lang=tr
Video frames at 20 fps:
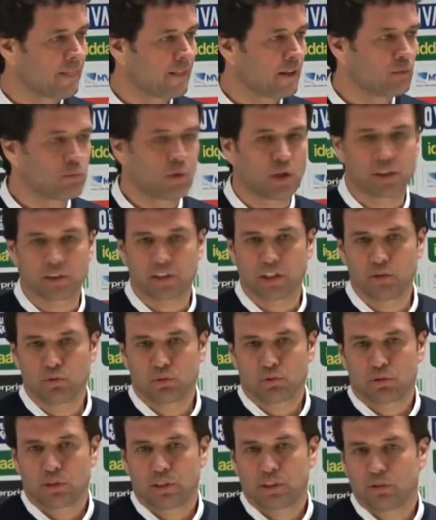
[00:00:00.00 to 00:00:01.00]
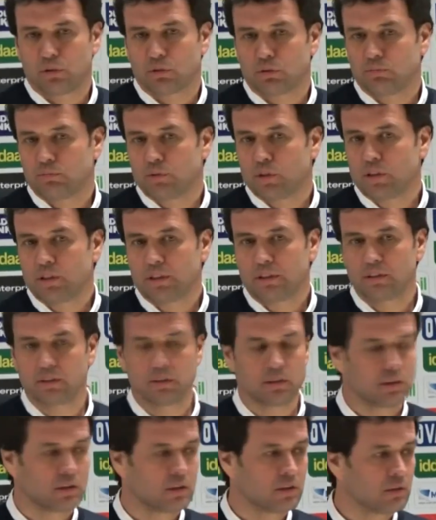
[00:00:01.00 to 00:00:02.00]
Yani bu hatayı üstleniyorum ve
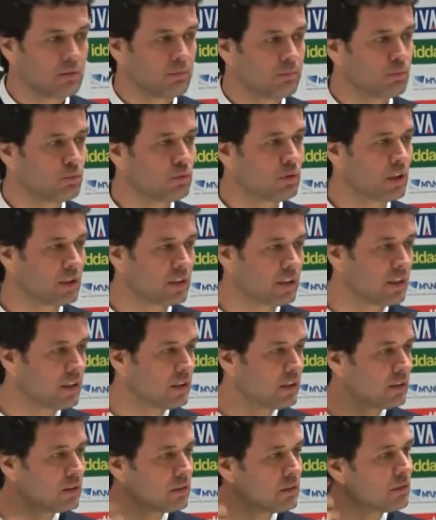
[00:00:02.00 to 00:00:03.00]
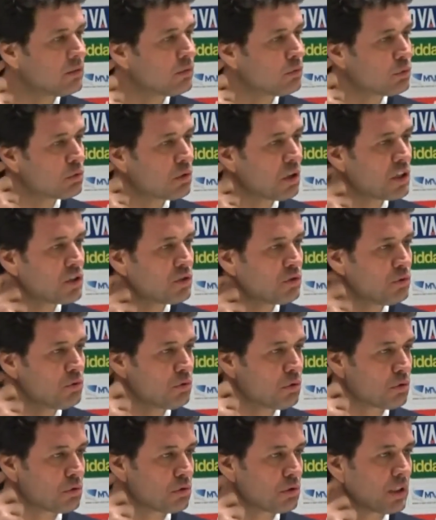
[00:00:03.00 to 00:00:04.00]
bundan da utanç
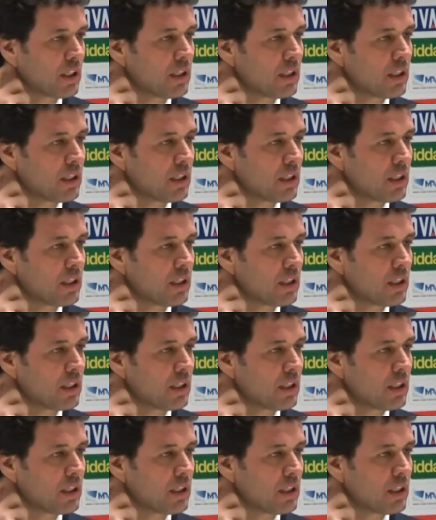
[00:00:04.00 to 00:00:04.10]
duyuyoruz.